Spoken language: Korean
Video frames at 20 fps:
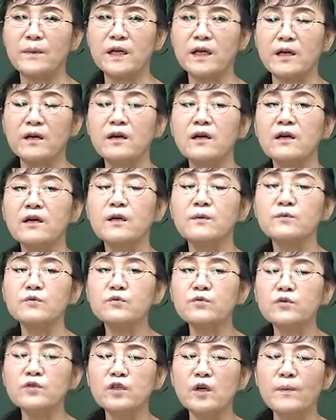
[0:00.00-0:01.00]
말이에요. 그럼
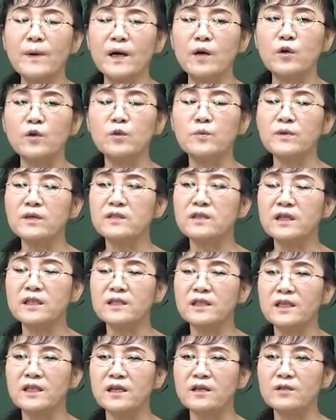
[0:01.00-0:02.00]
순서 바꿔놓으면 그게
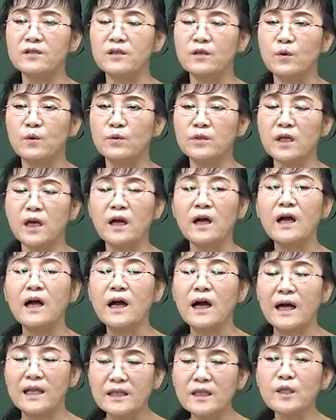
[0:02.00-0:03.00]
제대로 들어오느냐?
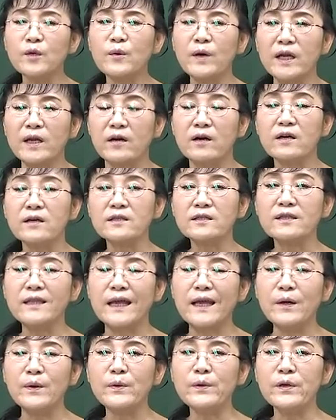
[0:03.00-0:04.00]
안 들어와요. 그래서
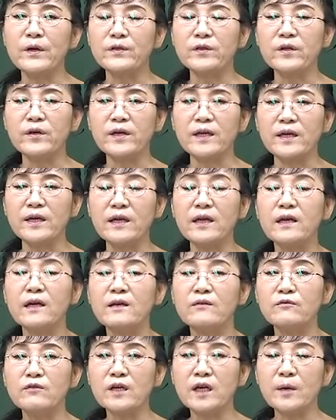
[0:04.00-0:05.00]
내용을
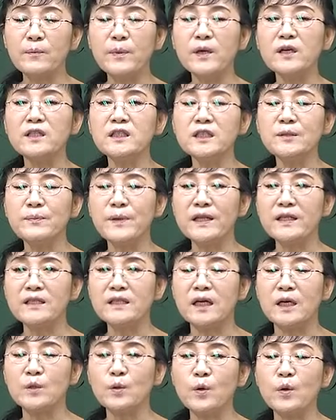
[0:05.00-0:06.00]
어떻게 우리가
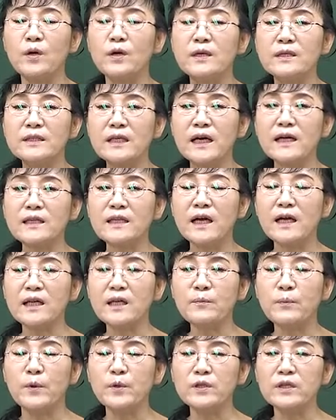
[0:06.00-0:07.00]
편집했느냐도
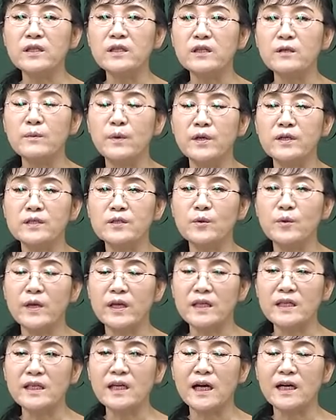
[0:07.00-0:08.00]
상당히 본인들 머릿속에
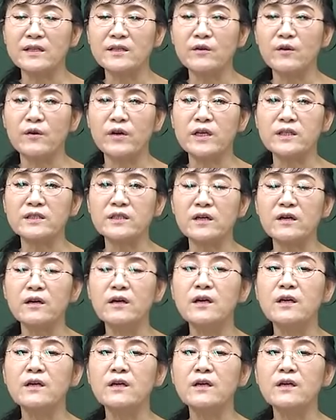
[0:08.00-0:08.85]
이해하는 거에서